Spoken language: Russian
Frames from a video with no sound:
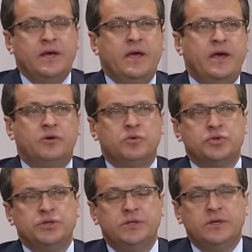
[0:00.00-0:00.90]
и
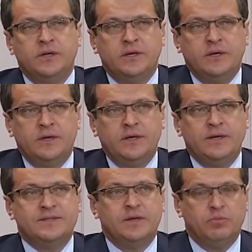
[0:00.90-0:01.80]
окружить
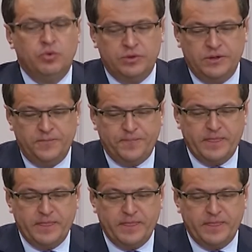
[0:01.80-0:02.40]
их заботой.